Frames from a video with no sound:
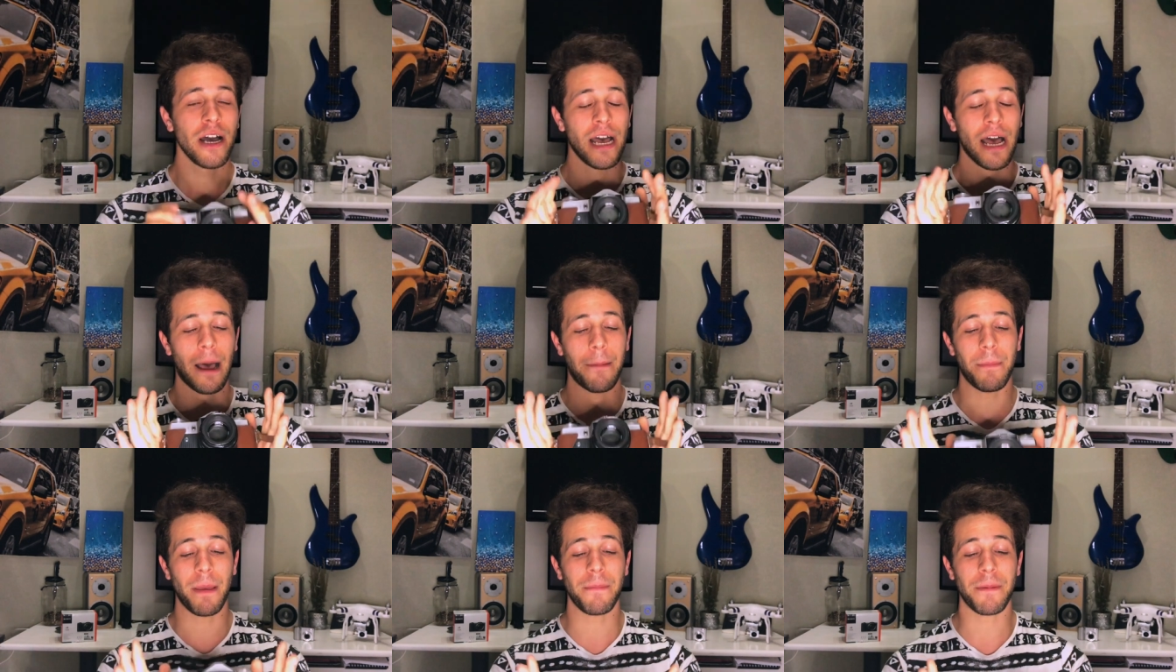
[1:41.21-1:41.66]

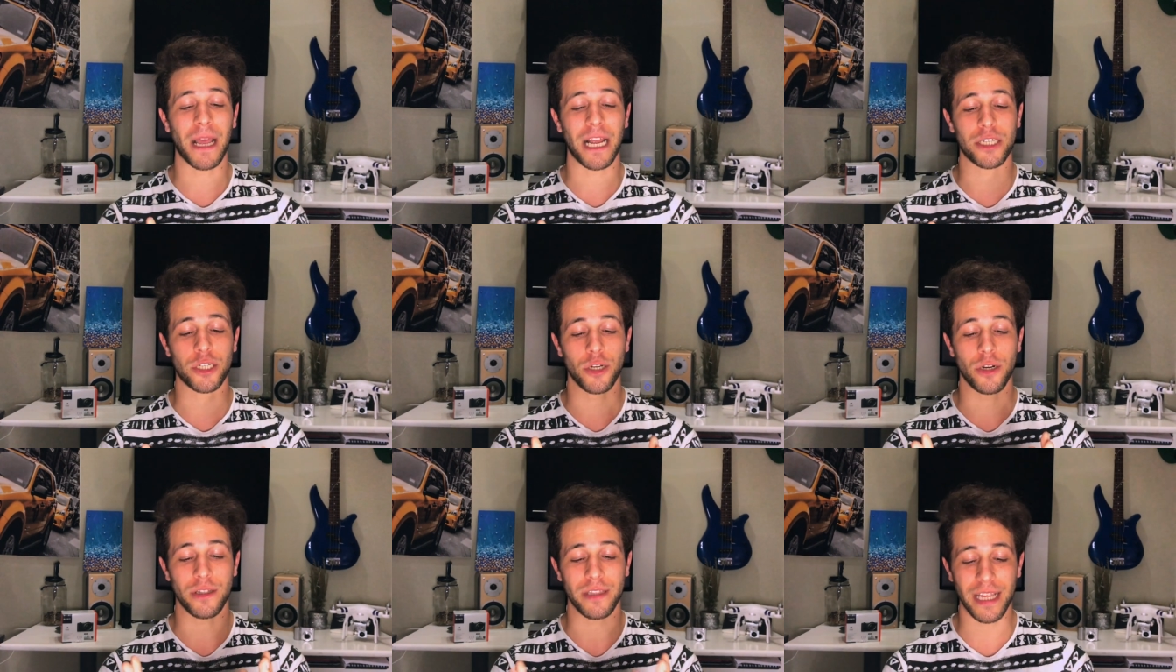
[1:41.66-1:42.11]
a me
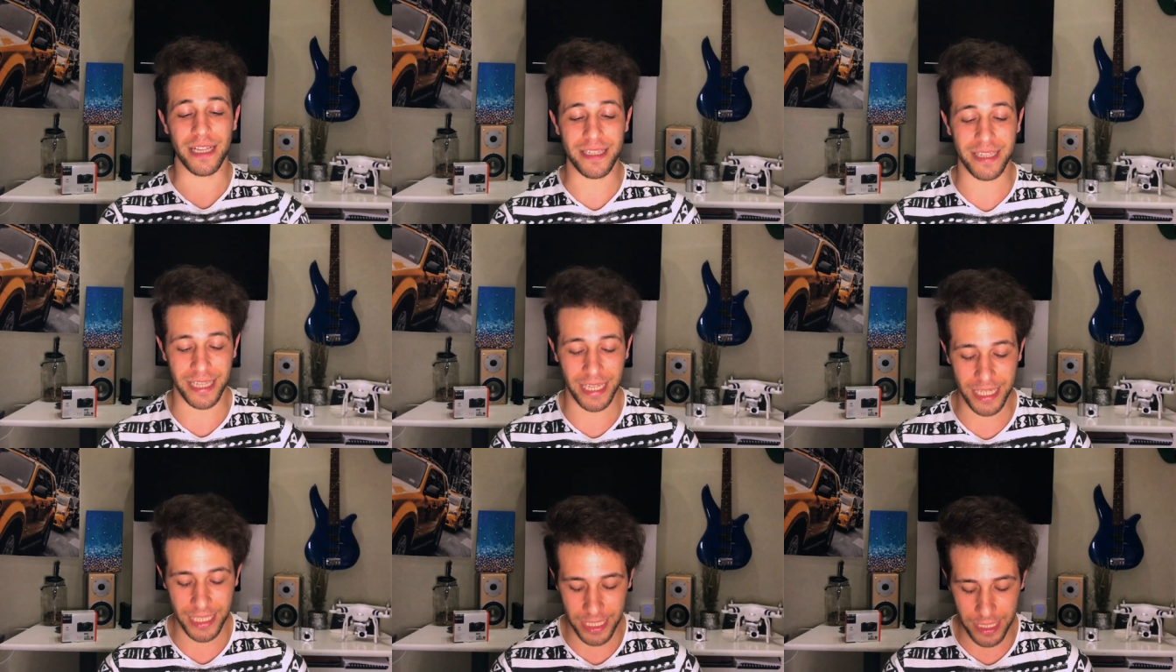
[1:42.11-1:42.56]
piacciono
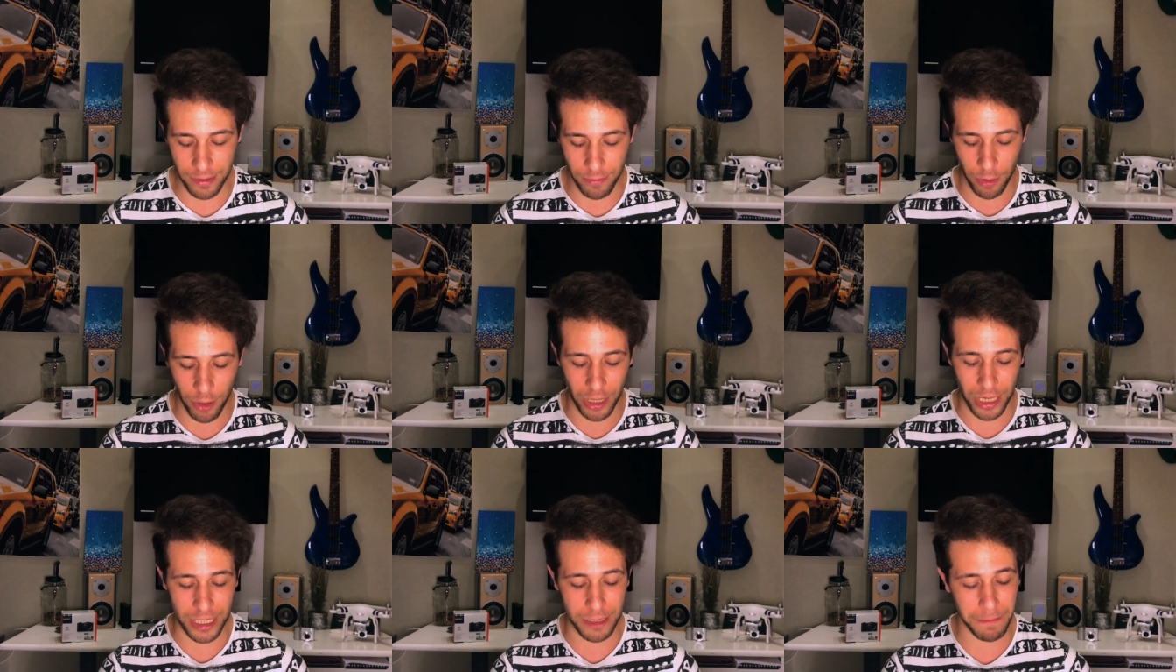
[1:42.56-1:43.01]

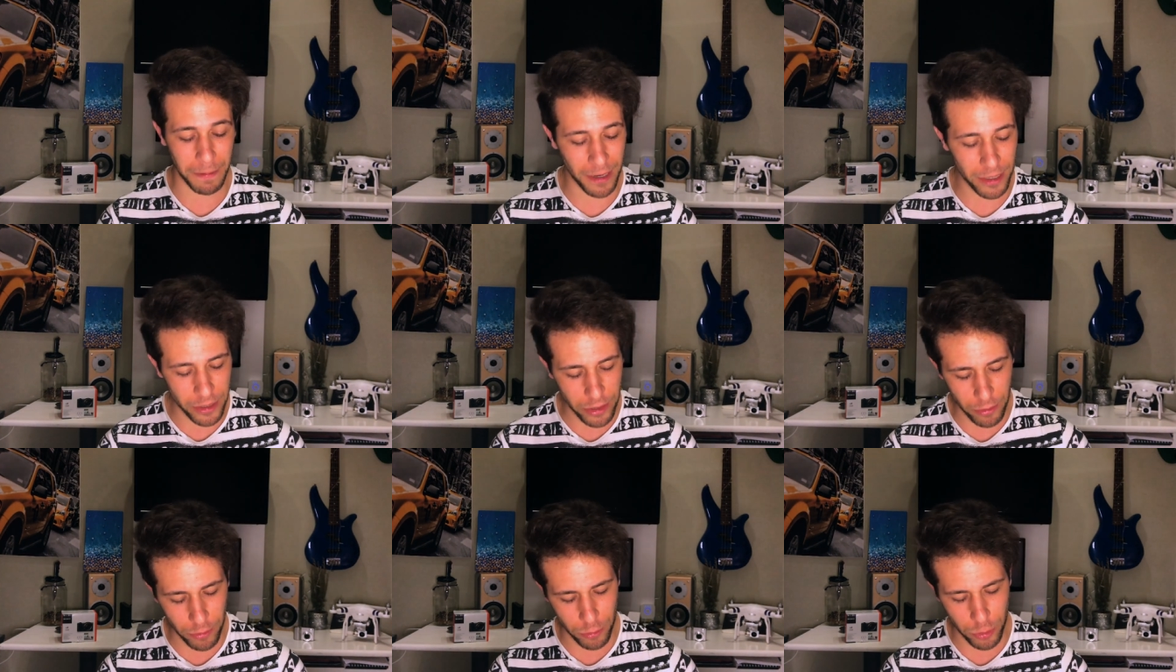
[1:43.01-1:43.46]
tantissimo e spero
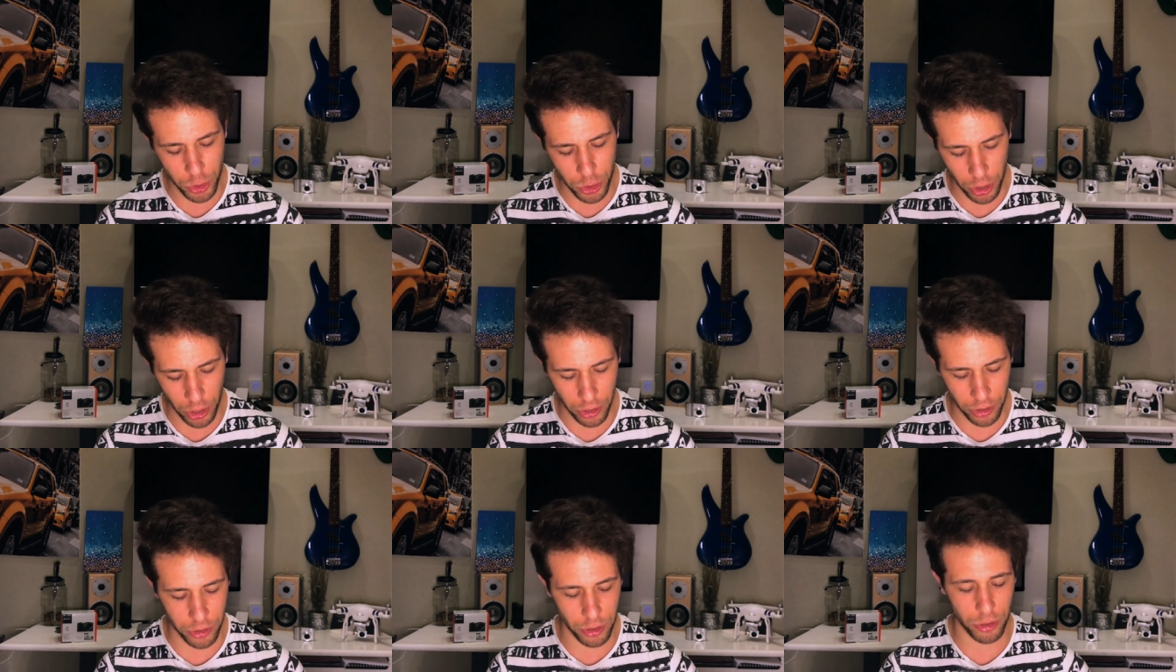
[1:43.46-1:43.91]
di un
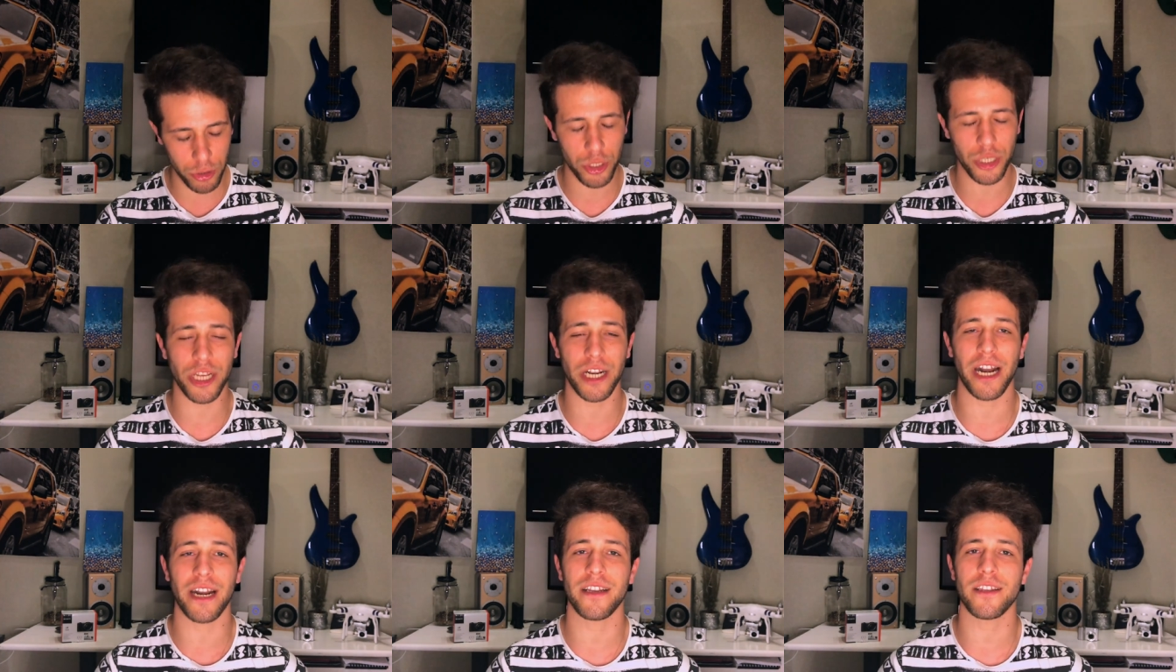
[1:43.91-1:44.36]
giorno di
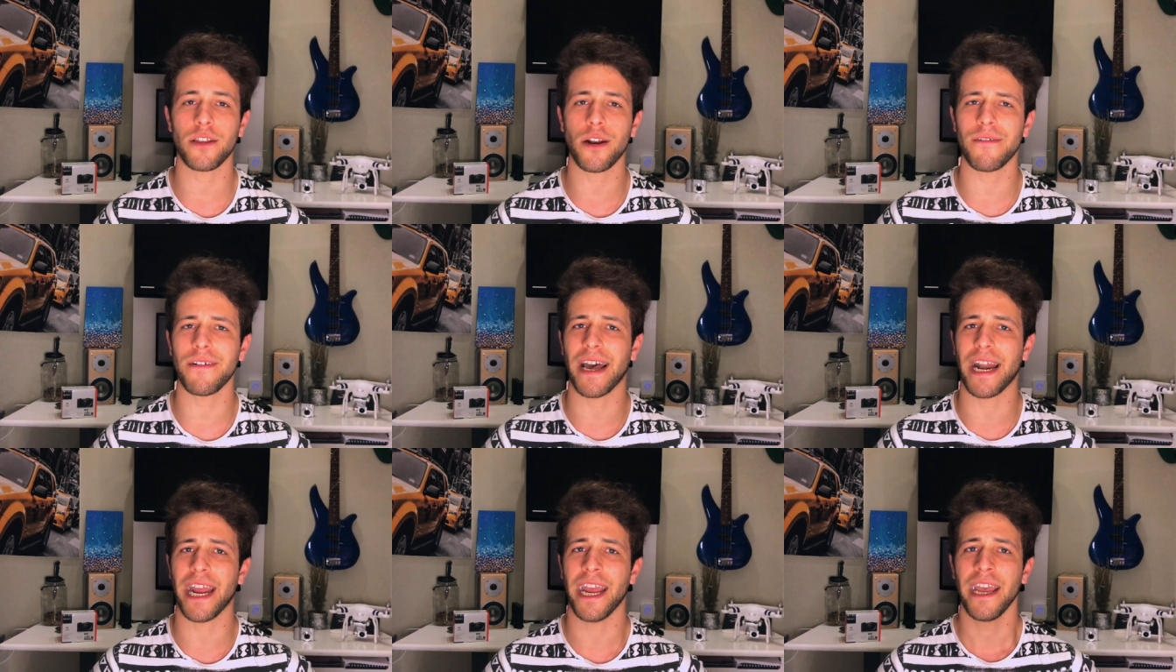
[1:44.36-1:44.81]
riuscire a
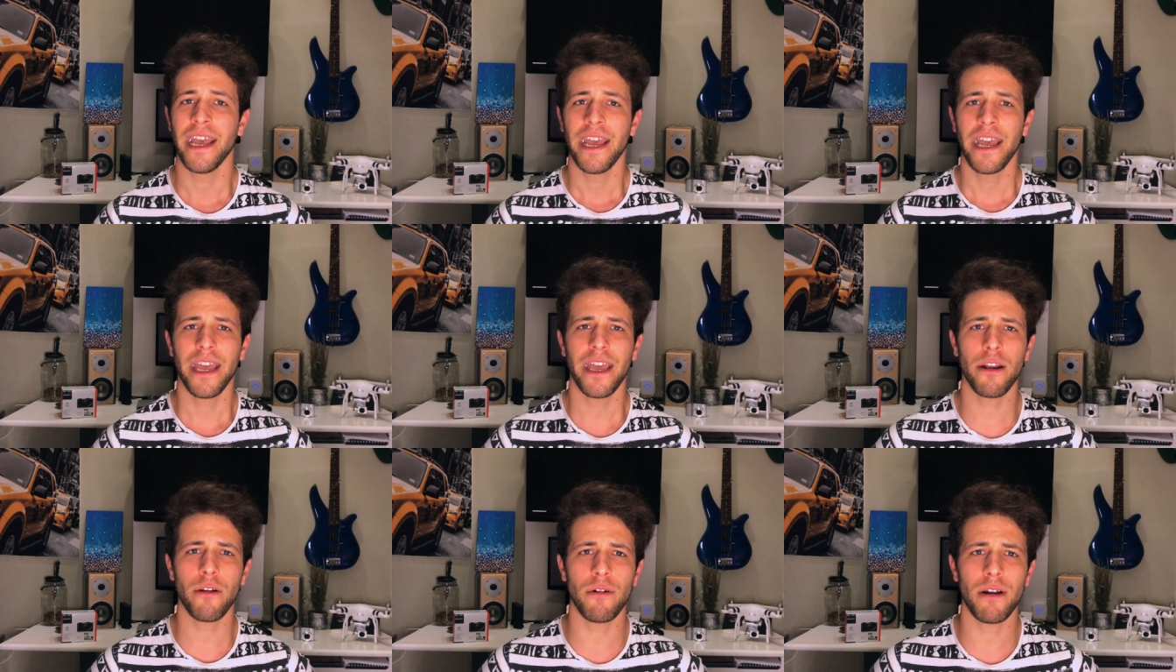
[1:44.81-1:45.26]
ritrovare
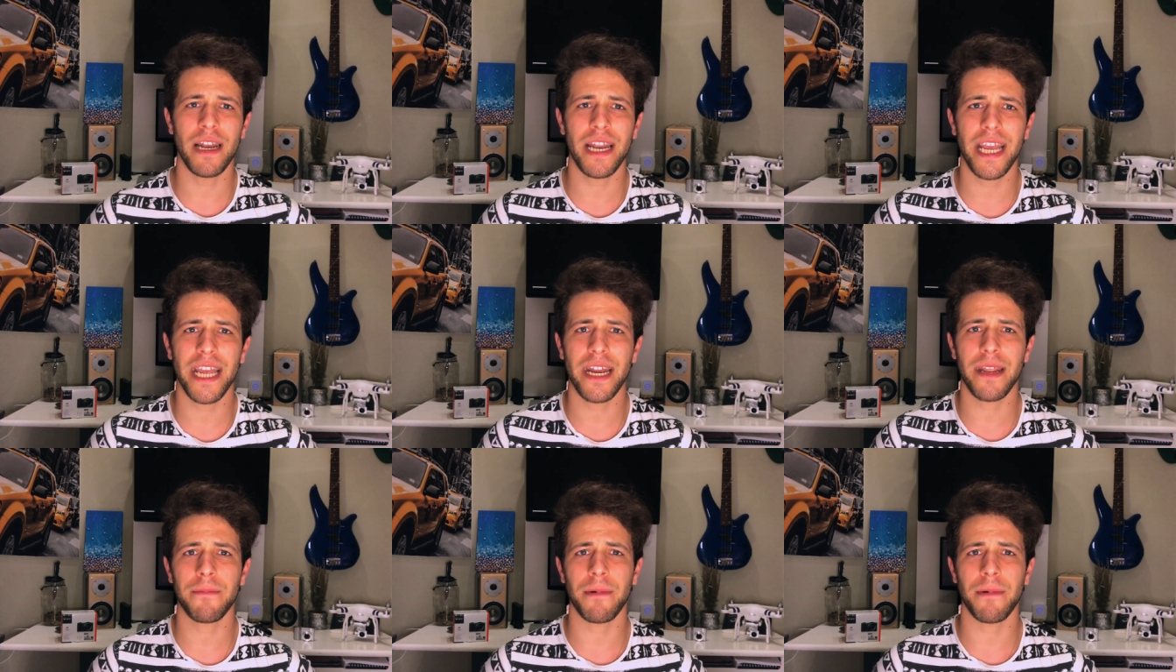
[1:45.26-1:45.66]
i rullini,